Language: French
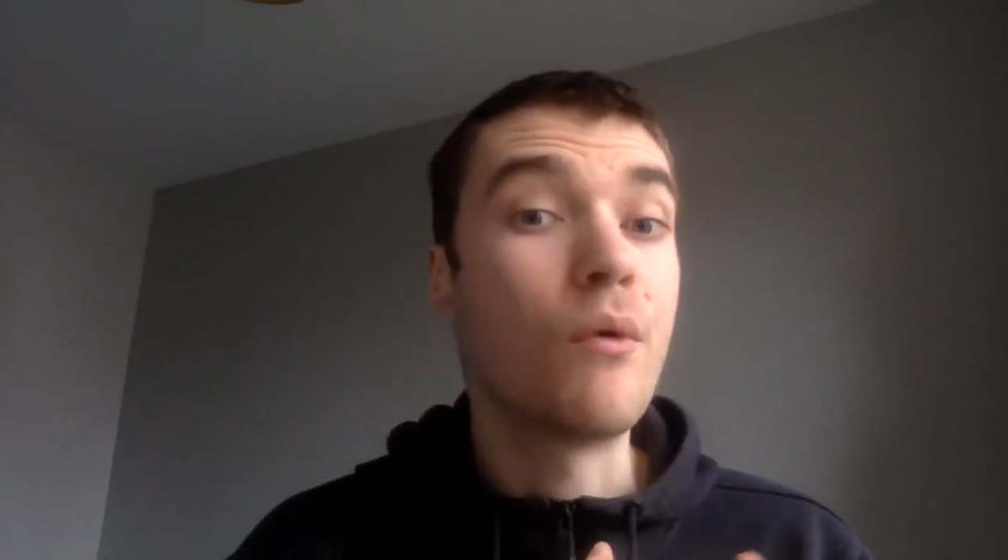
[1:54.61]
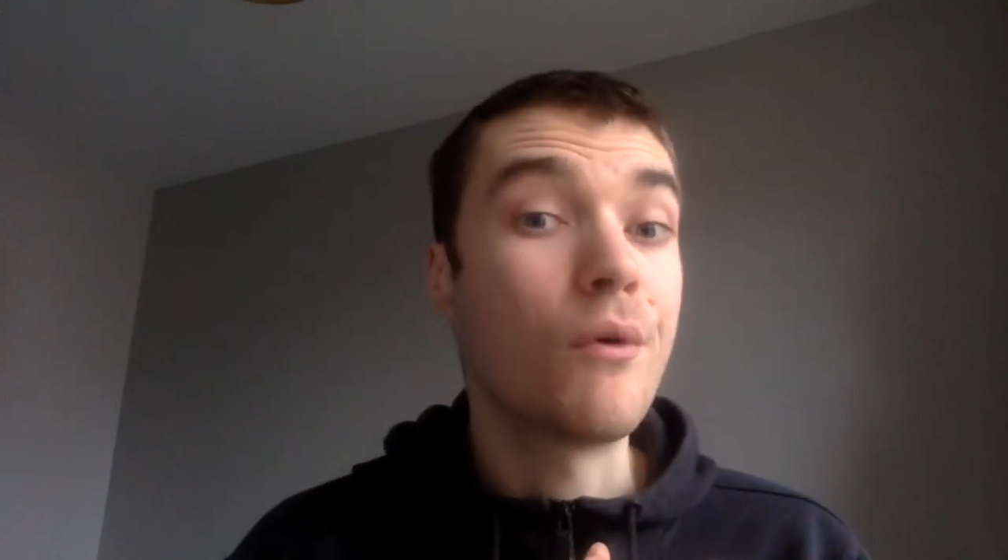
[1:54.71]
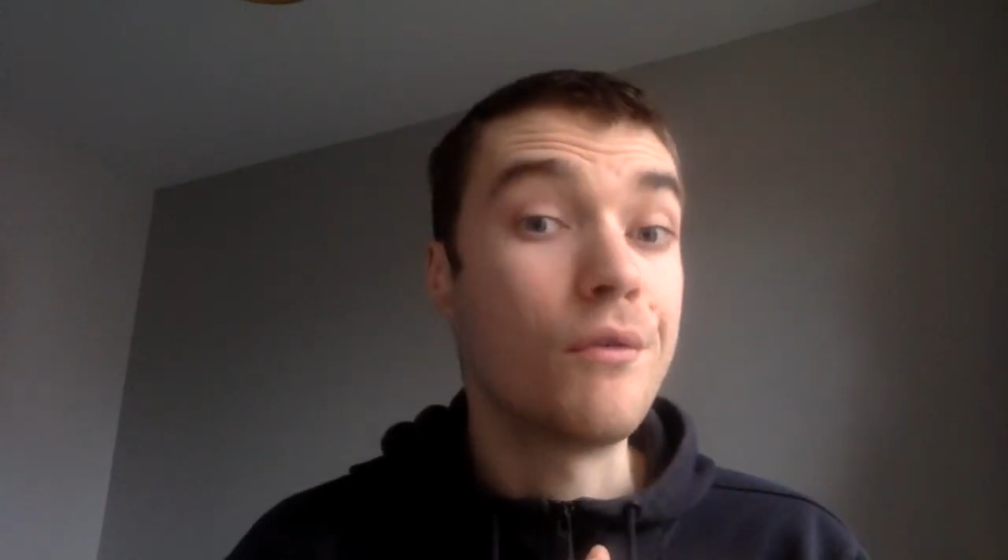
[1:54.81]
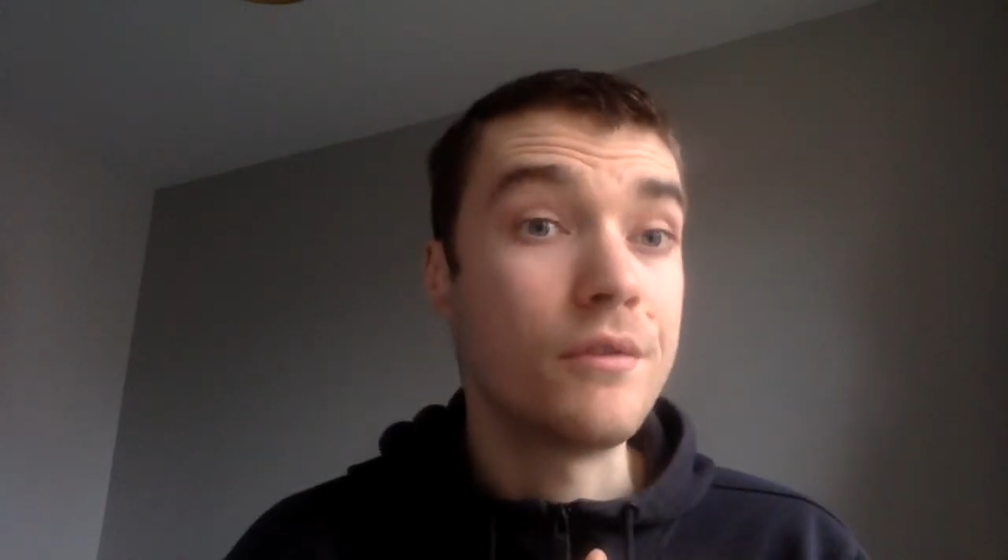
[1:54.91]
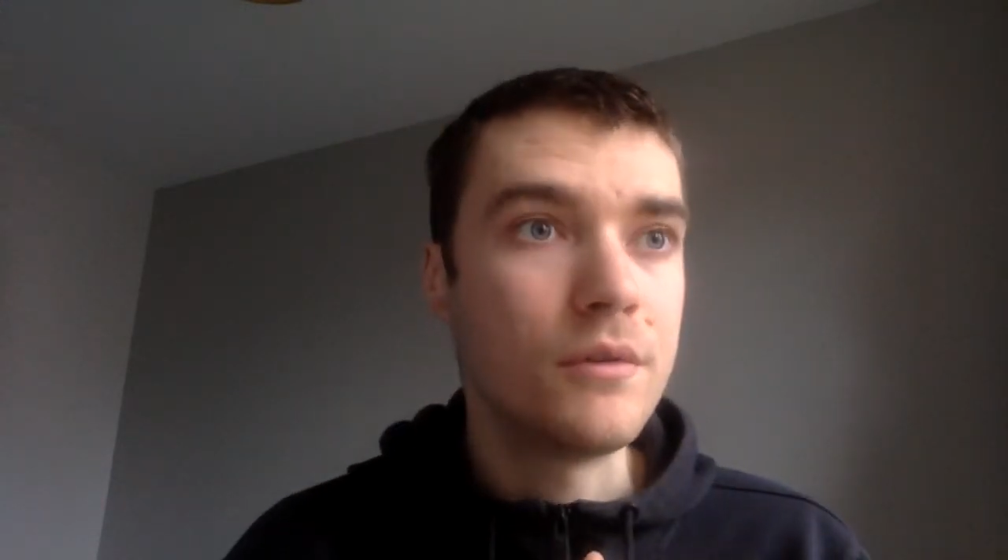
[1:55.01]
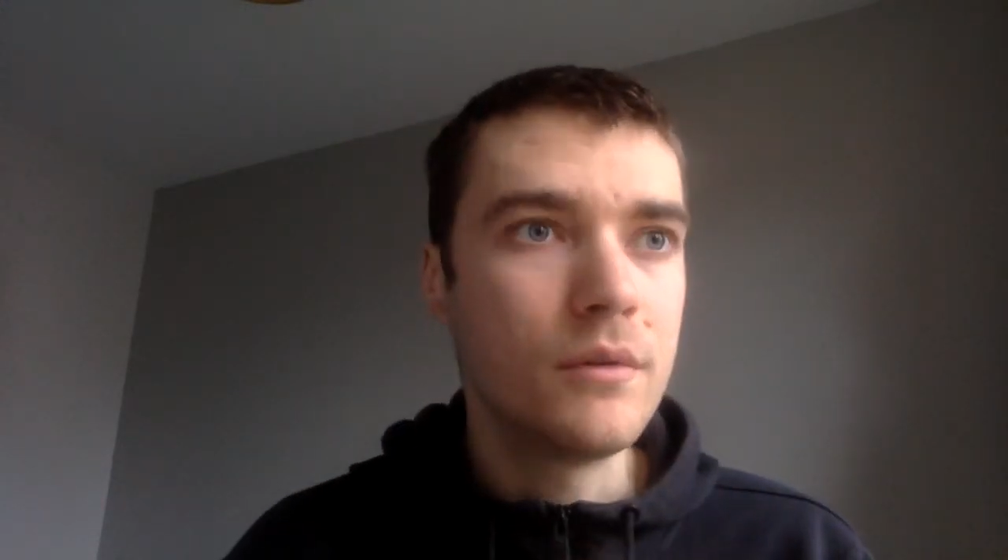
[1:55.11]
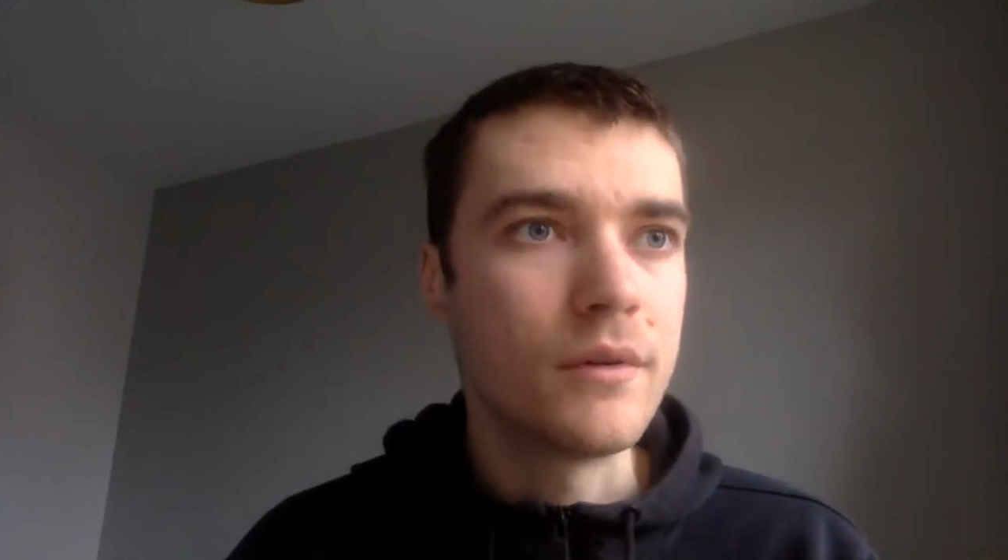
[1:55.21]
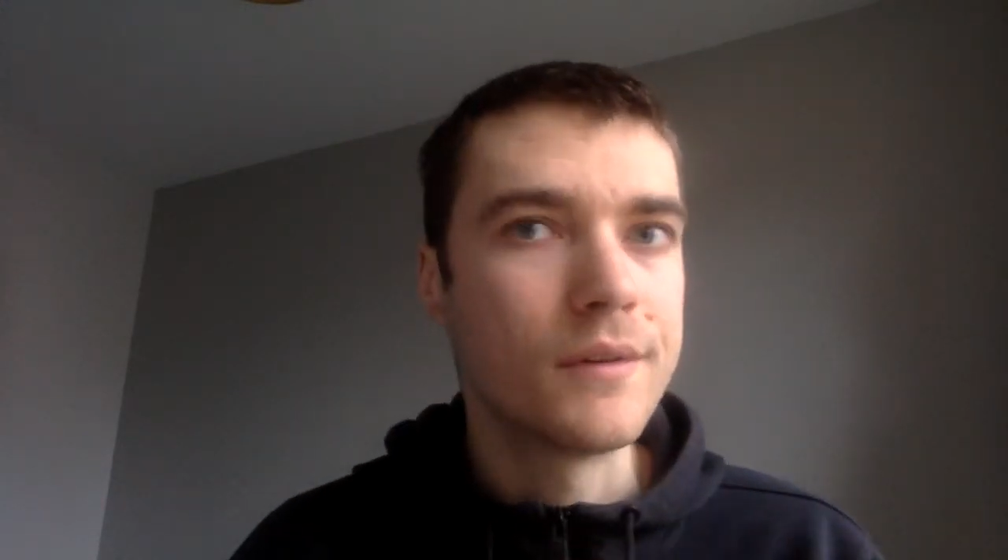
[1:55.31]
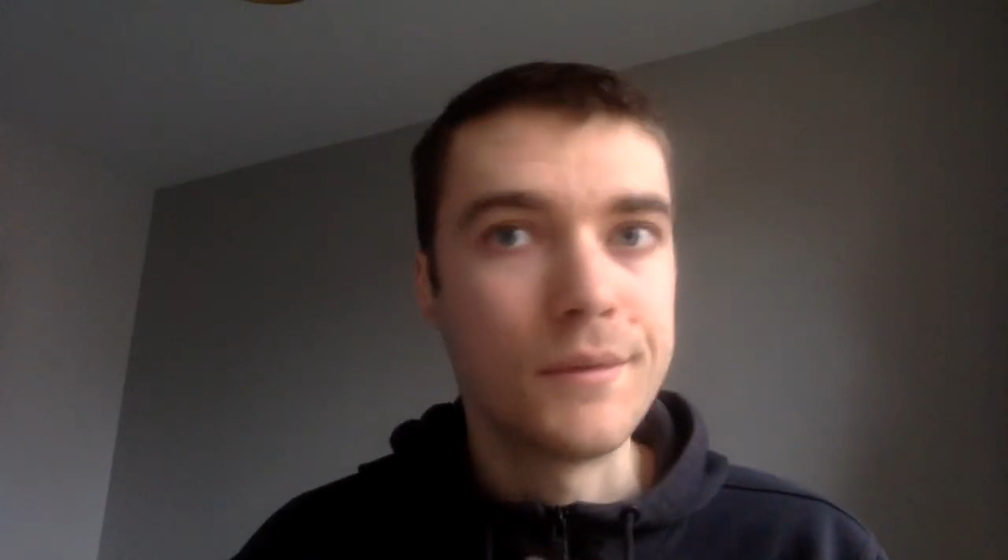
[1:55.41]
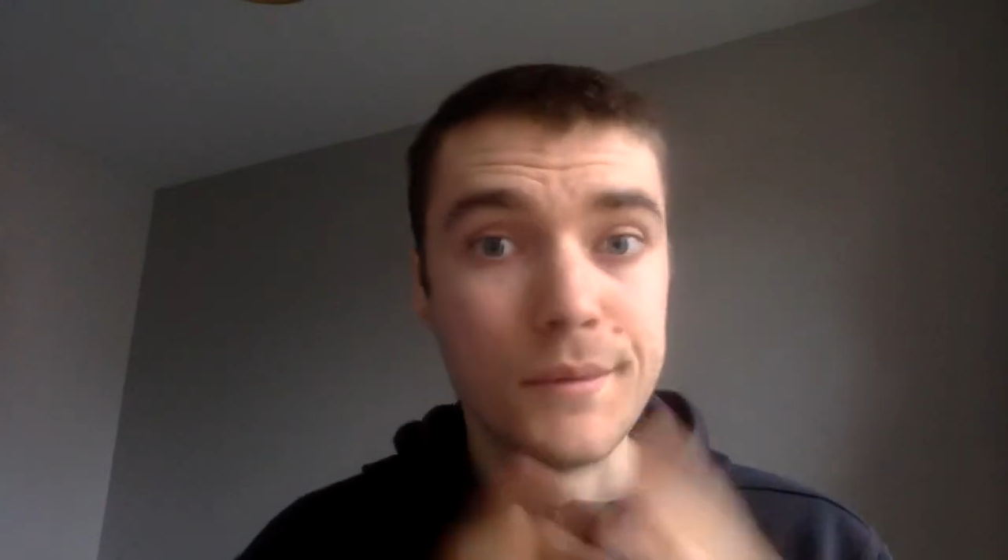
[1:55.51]

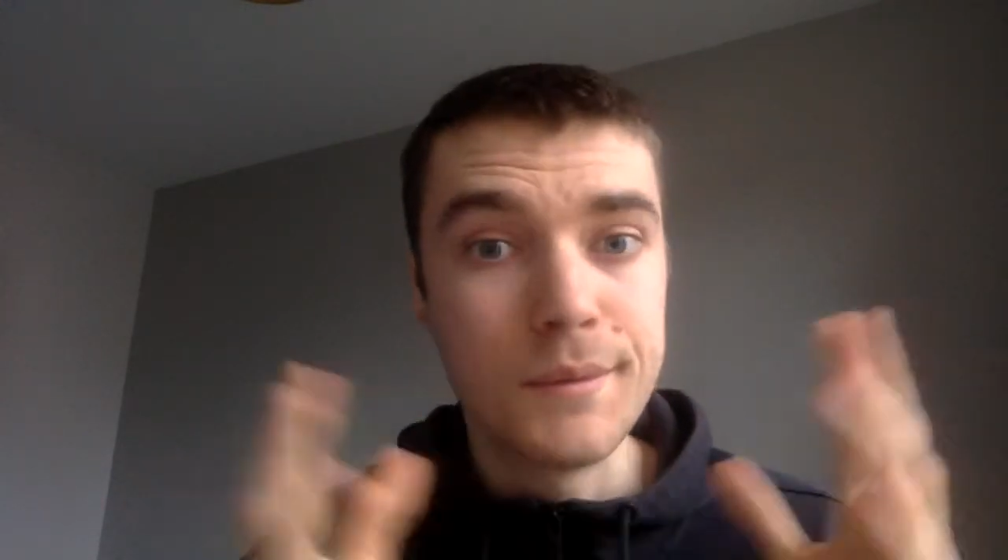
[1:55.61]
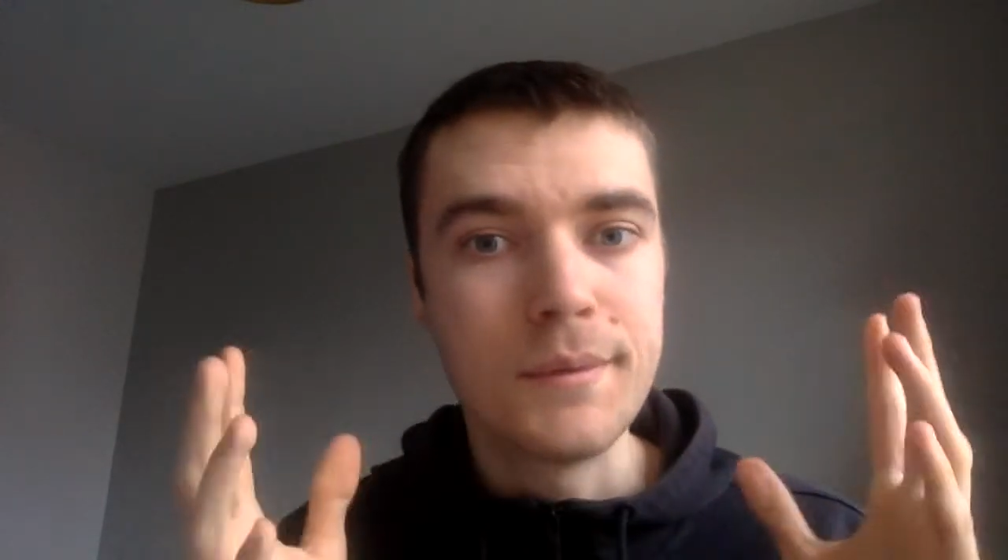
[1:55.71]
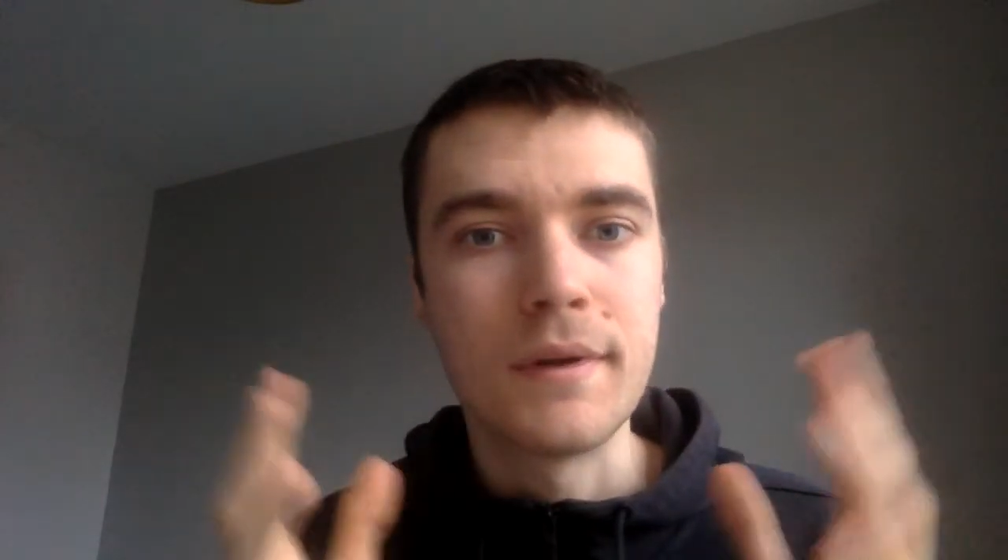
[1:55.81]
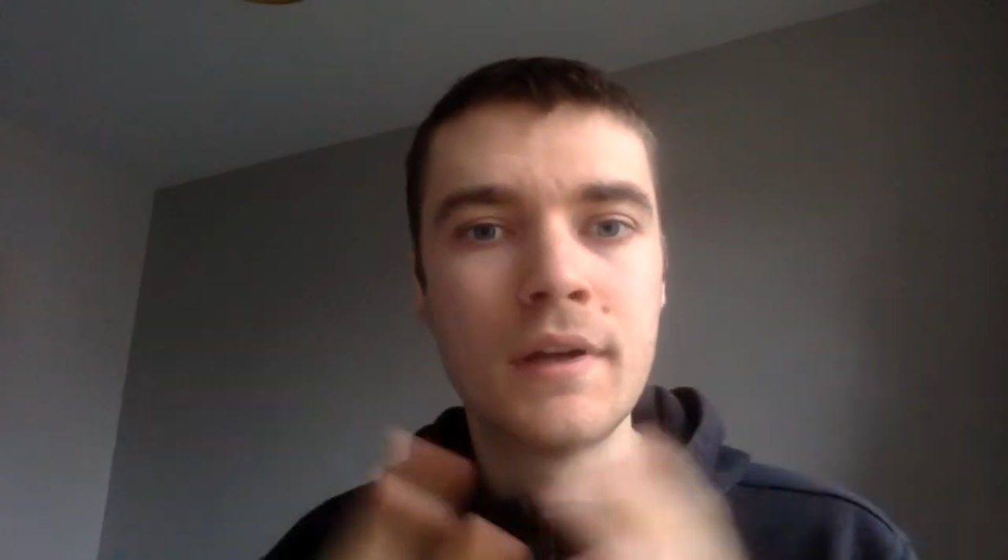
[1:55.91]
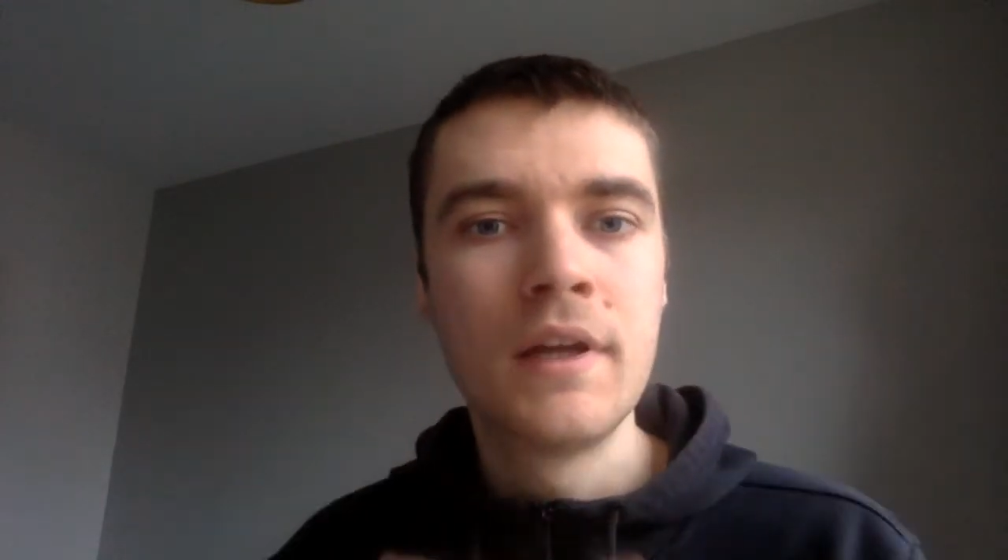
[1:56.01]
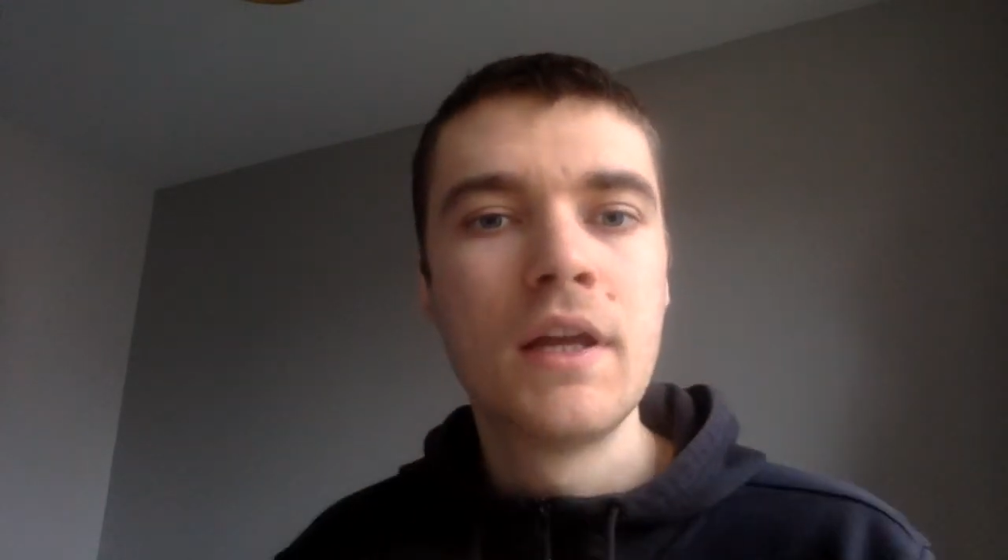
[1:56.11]
revenus de